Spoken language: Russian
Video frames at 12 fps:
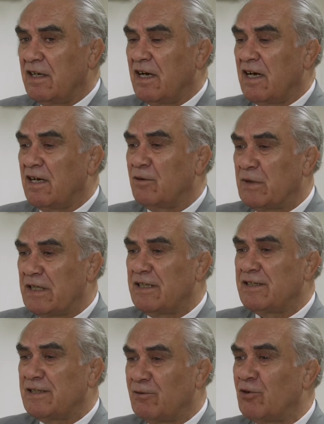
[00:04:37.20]
А
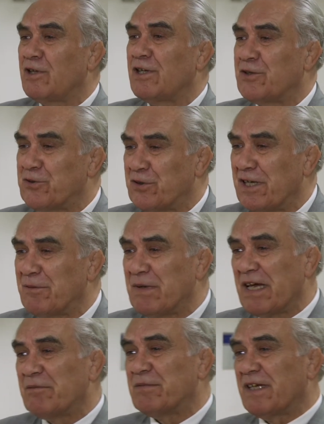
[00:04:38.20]
мы сегодня еще не
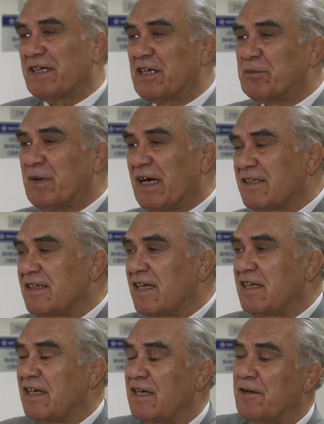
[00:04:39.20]
имеем таких
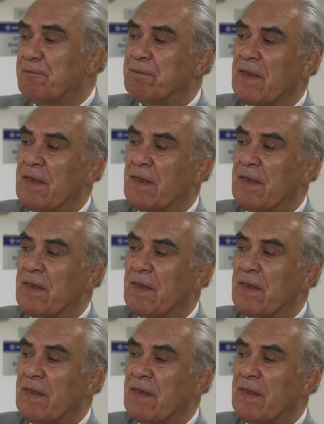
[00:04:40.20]
показателей.